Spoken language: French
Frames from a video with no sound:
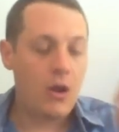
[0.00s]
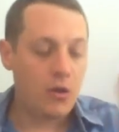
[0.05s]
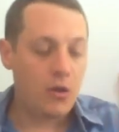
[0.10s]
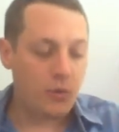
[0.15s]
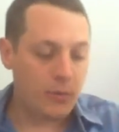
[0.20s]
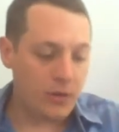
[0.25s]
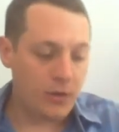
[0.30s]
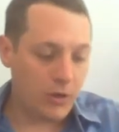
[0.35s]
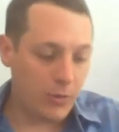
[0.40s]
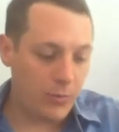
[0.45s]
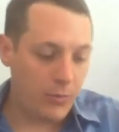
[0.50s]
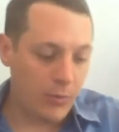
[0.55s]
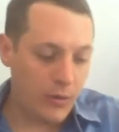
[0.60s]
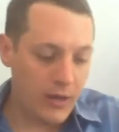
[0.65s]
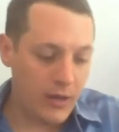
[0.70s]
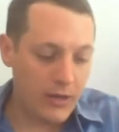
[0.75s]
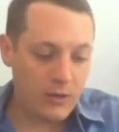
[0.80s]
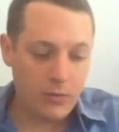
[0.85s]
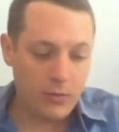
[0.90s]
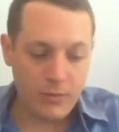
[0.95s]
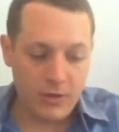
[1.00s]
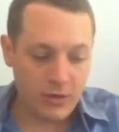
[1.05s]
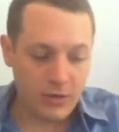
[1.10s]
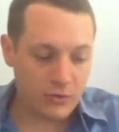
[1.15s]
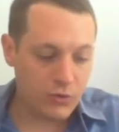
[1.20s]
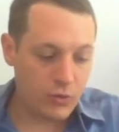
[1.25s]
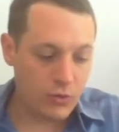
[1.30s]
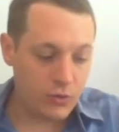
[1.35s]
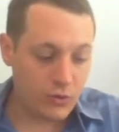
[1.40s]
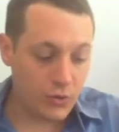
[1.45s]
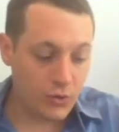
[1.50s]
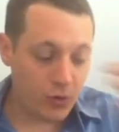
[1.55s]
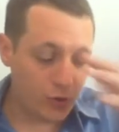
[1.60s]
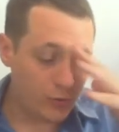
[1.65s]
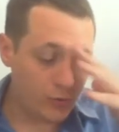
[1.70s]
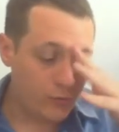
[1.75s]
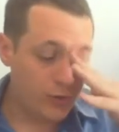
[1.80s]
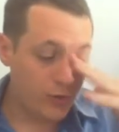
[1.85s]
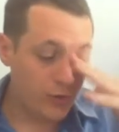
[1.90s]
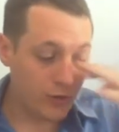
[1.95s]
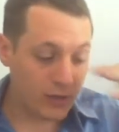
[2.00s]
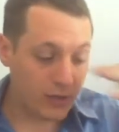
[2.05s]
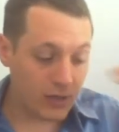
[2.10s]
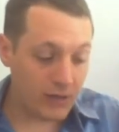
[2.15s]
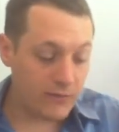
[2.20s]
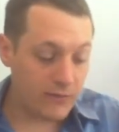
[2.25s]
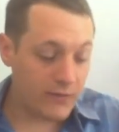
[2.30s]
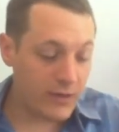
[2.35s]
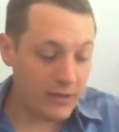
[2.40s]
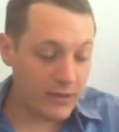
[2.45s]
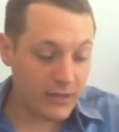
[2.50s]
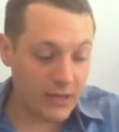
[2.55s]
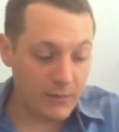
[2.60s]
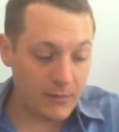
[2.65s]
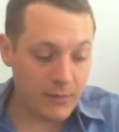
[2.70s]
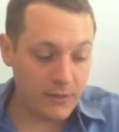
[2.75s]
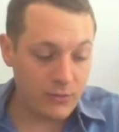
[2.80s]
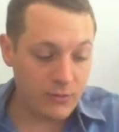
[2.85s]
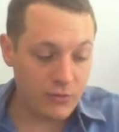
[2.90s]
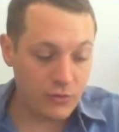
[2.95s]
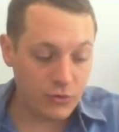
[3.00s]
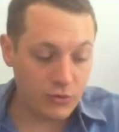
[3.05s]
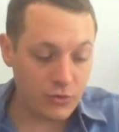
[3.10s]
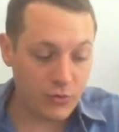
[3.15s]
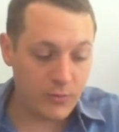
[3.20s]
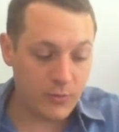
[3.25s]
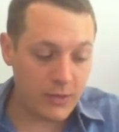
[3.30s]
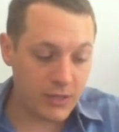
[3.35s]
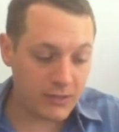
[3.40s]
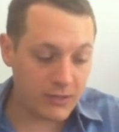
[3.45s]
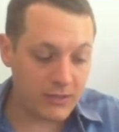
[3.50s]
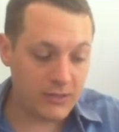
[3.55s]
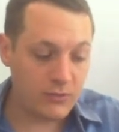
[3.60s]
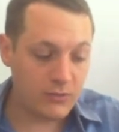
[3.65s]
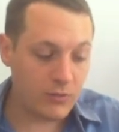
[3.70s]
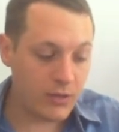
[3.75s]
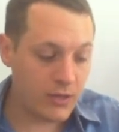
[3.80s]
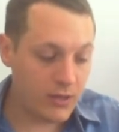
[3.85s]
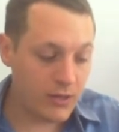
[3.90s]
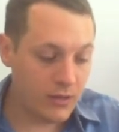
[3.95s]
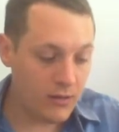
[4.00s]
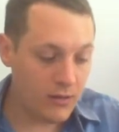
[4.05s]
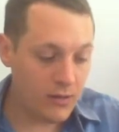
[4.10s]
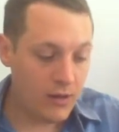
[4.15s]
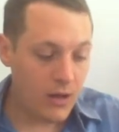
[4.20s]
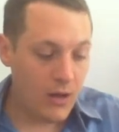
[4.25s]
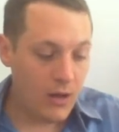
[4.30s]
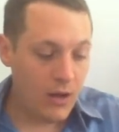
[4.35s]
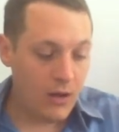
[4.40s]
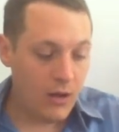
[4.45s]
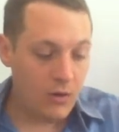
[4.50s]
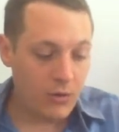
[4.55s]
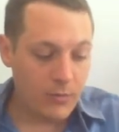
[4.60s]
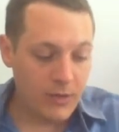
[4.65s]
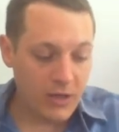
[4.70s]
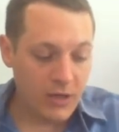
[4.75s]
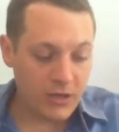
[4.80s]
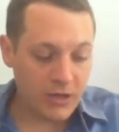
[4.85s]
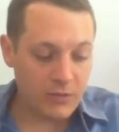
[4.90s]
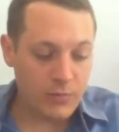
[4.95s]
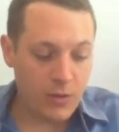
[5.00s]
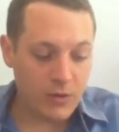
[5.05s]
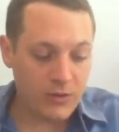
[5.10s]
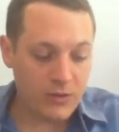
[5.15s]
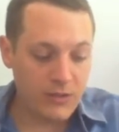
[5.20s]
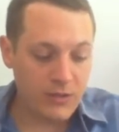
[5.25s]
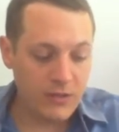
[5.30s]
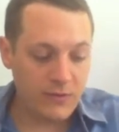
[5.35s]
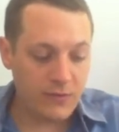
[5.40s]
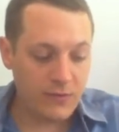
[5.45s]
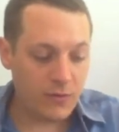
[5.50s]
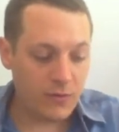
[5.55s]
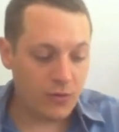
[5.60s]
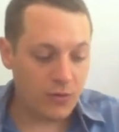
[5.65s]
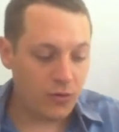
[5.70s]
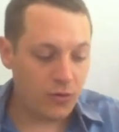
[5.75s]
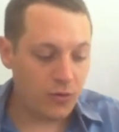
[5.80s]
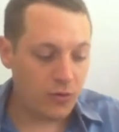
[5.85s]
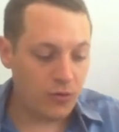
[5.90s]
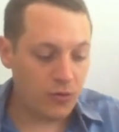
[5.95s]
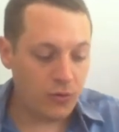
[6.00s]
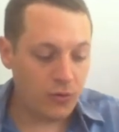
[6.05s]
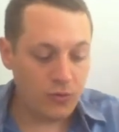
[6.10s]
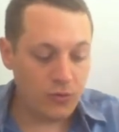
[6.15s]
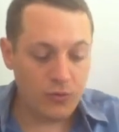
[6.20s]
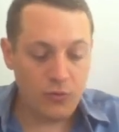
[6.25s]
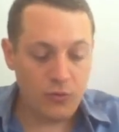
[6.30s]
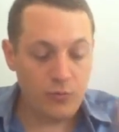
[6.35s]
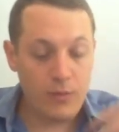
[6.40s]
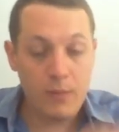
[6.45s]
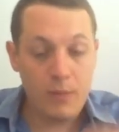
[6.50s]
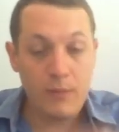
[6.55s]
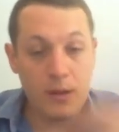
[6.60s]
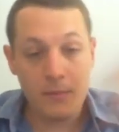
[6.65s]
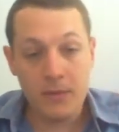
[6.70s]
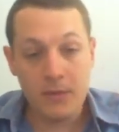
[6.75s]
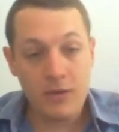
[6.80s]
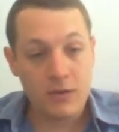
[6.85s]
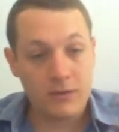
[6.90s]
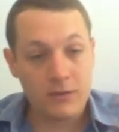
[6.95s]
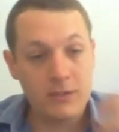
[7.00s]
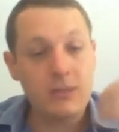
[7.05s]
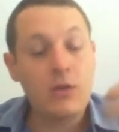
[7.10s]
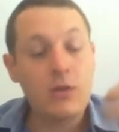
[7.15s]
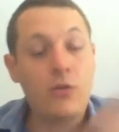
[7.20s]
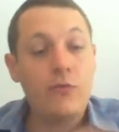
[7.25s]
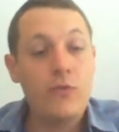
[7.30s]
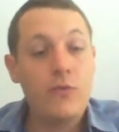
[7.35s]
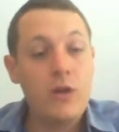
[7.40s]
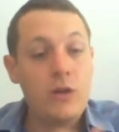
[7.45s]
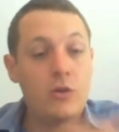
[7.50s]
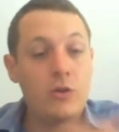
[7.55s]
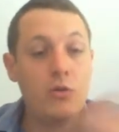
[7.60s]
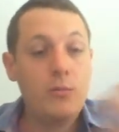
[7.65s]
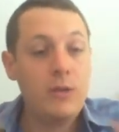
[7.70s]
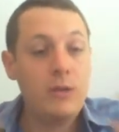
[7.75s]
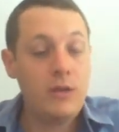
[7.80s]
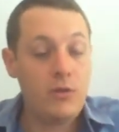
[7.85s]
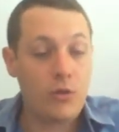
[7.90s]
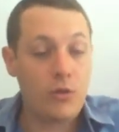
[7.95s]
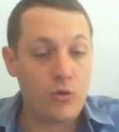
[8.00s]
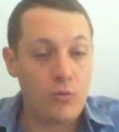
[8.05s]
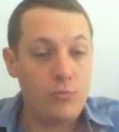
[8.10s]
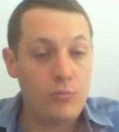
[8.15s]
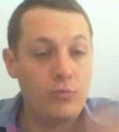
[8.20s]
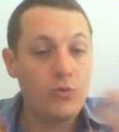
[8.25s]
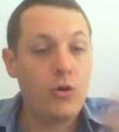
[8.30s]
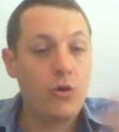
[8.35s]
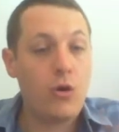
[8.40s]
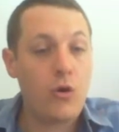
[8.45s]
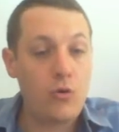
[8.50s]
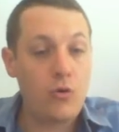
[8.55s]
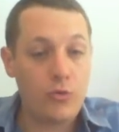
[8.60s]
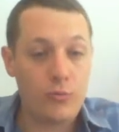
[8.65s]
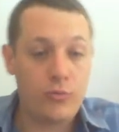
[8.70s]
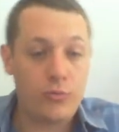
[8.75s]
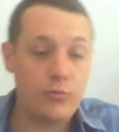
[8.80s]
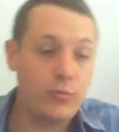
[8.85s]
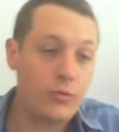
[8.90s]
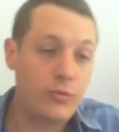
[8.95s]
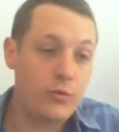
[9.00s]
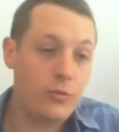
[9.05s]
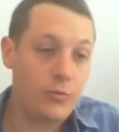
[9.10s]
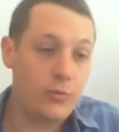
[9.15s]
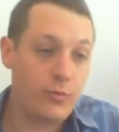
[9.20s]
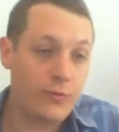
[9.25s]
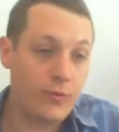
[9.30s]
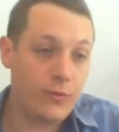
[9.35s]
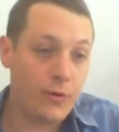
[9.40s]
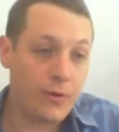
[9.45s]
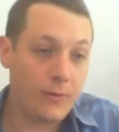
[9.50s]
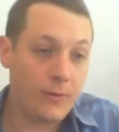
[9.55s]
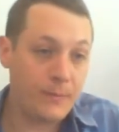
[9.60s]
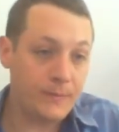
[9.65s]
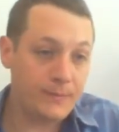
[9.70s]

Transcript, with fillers: le meilleur poète, le meilleur sculpteur, le meilleur écrivain, dramaturge, le meilleur citoyen, le meilleur sportif, le ou même la meilleure cité, on veut être le meilleur, le plus grand, le plus beau, le plus fort.